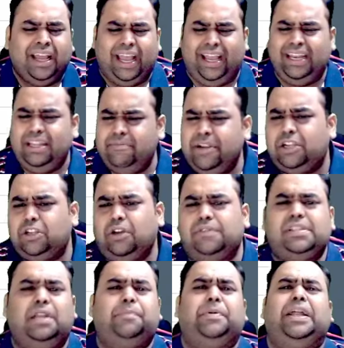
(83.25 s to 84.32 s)
एलिमेंट ऑफ
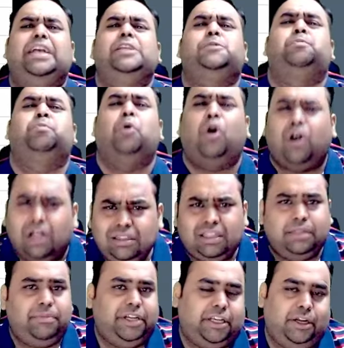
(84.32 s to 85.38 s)
सरप्राइज बहुत
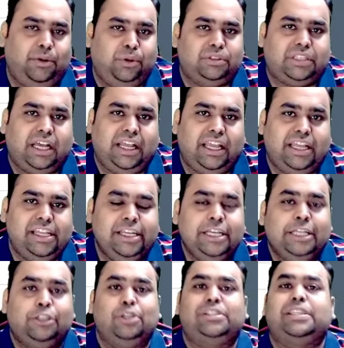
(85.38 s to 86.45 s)
लिमिटेड होता है
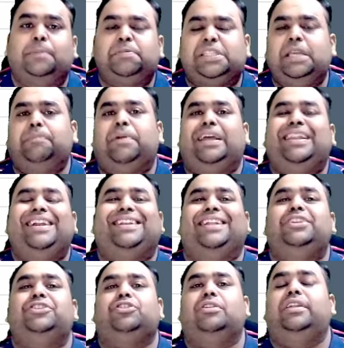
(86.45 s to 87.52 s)
तो सबसे पहले
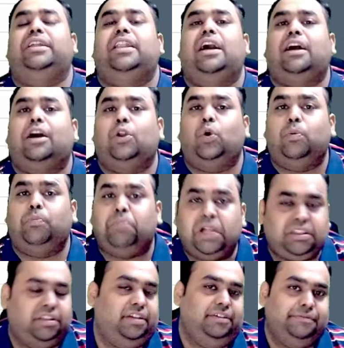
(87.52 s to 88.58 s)
टेंशन लेना करो बंद